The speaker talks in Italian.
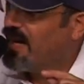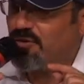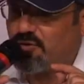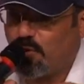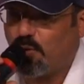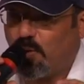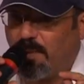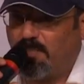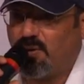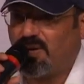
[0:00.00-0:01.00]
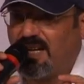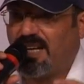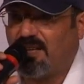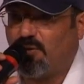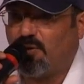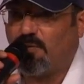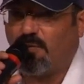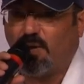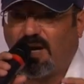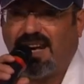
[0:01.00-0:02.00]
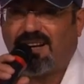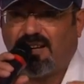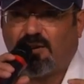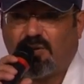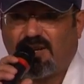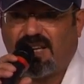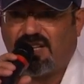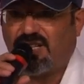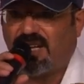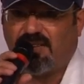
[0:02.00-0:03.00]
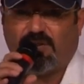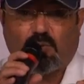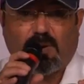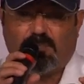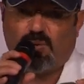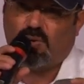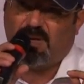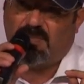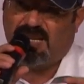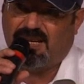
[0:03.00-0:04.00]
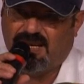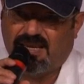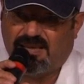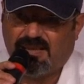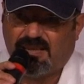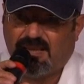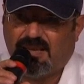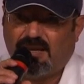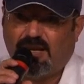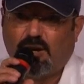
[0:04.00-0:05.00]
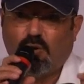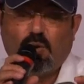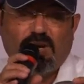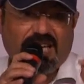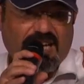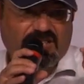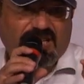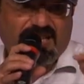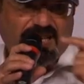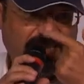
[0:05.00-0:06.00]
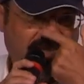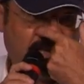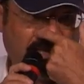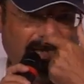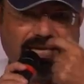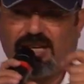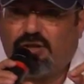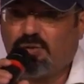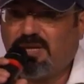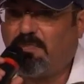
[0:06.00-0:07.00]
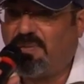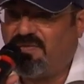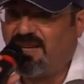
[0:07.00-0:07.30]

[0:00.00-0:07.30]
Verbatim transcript: solo a Ponte Landolfo, altri conteggi arrivano a più di mille. L'unica certezza è che Giuseppe